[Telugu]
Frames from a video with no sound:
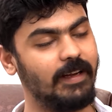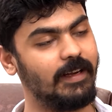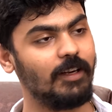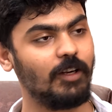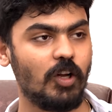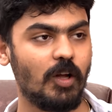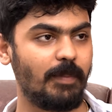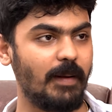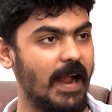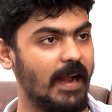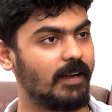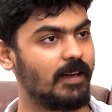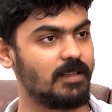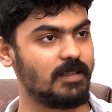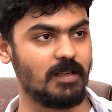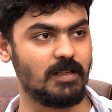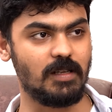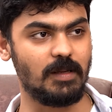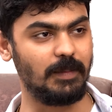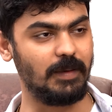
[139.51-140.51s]
ఇంట్లో ప్రాక్టీస్
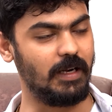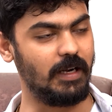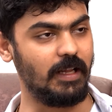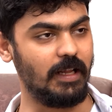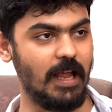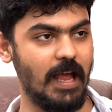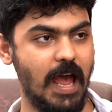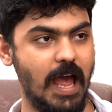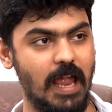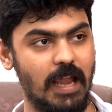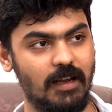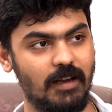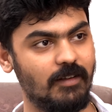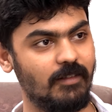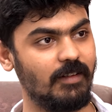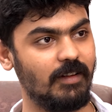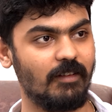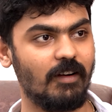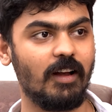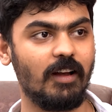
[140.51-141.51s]
చేసామండి హ్యాండ్
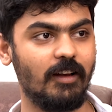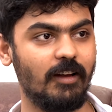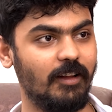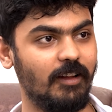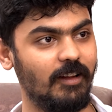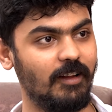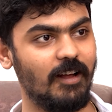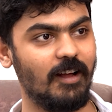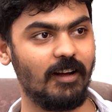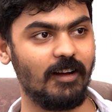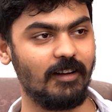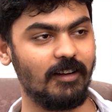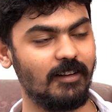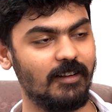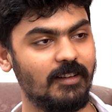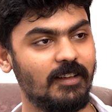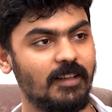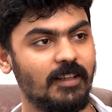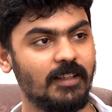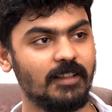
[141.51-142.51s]
ఇవన్నీ
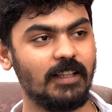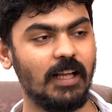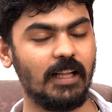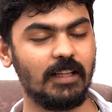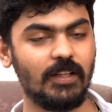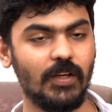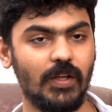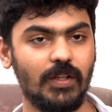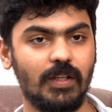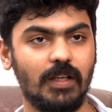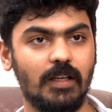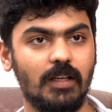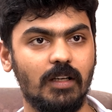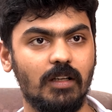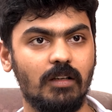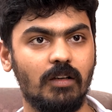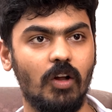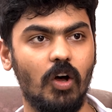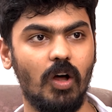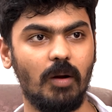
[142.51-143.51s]
దాని తర్వాత
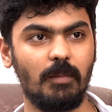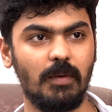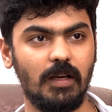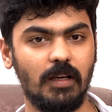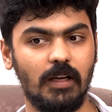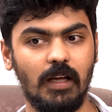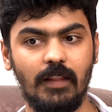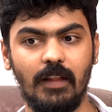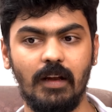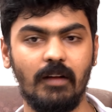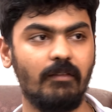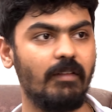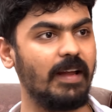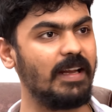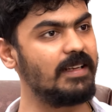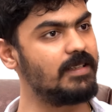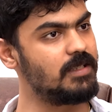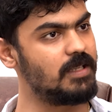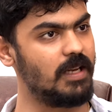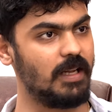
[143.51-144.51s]
నార్మల్గా ఏదైనా
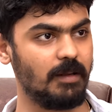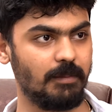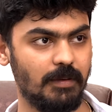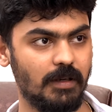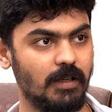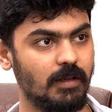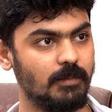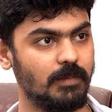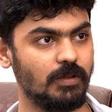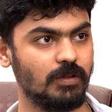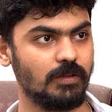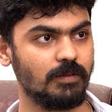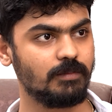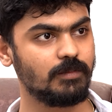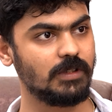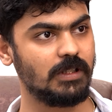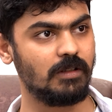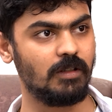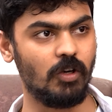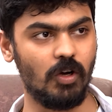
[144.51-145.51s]
వెయిట్స్ లేపడము
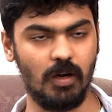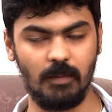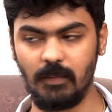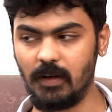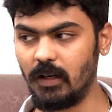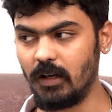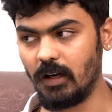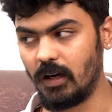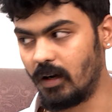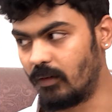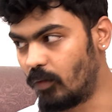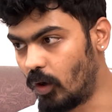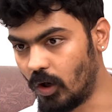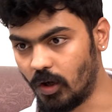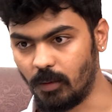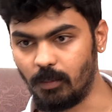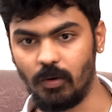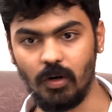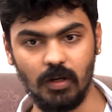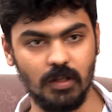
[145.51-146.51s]
నార్మల్గా
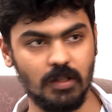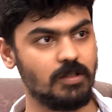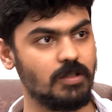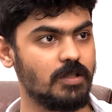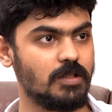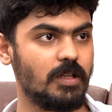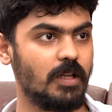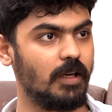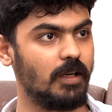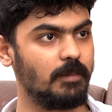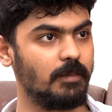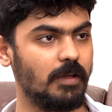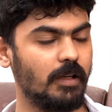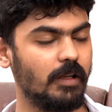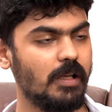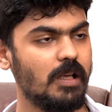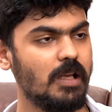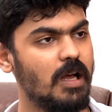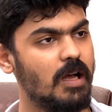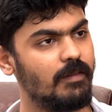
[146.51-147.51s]
వాటర్ బాటిల్స్ వస్తాయి కదా
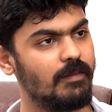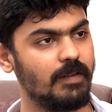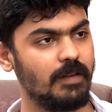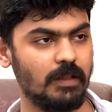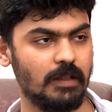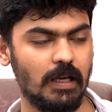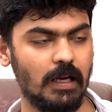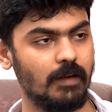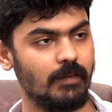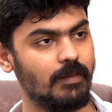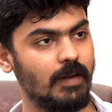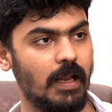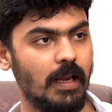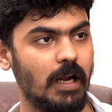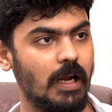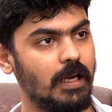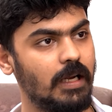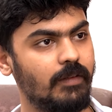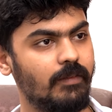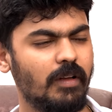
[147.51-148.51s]
మనకి అవి
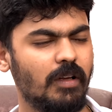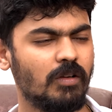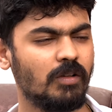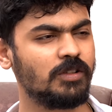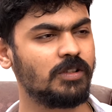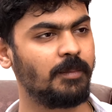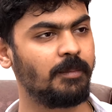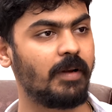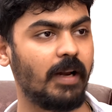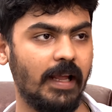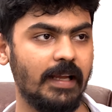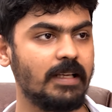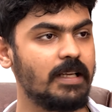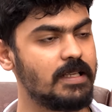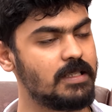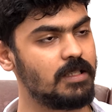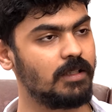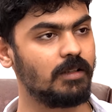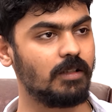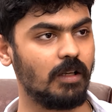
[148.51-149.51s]
అలాంటివి కొంచెం ట్రై
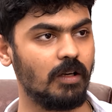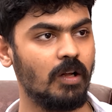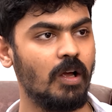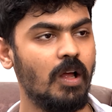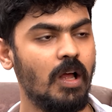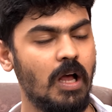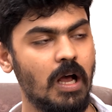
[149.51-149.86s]
చేసింటాను